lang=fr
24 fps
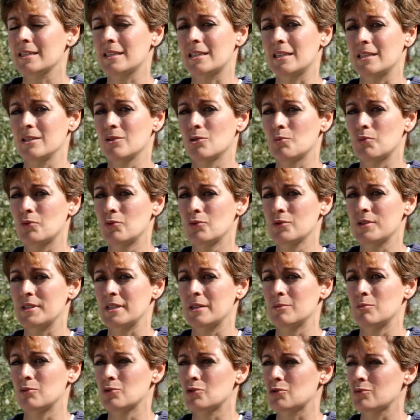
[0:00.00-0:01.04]
qui en plus
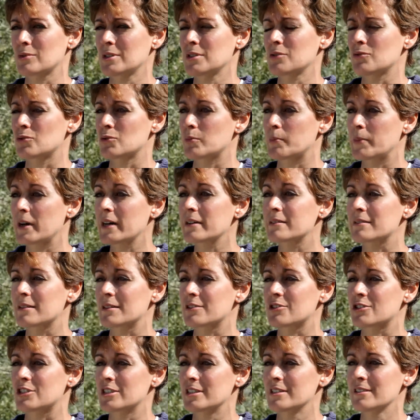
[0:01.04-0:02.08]
a besoin de
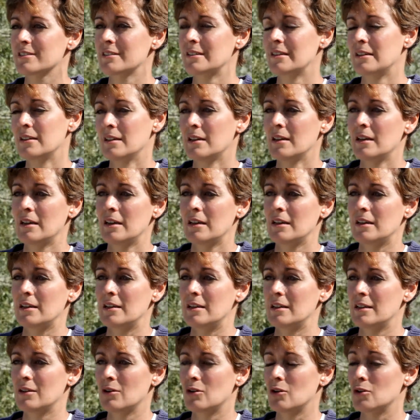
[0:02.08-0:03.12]
partager
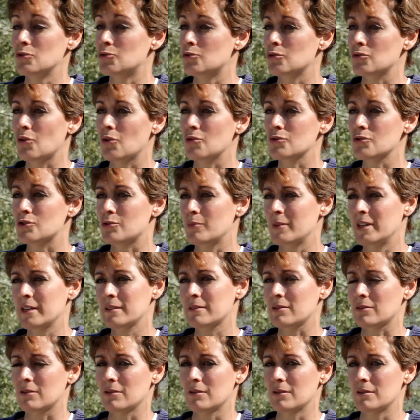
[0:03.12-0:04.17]
et euh, de
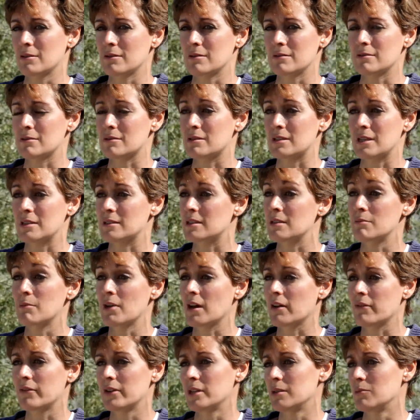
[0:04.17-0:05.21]
transmettre euh, cet
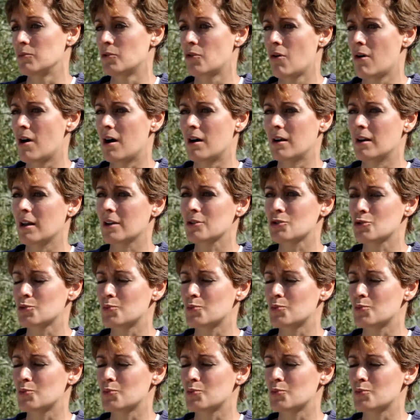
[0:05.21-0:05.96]
émerveillement à un large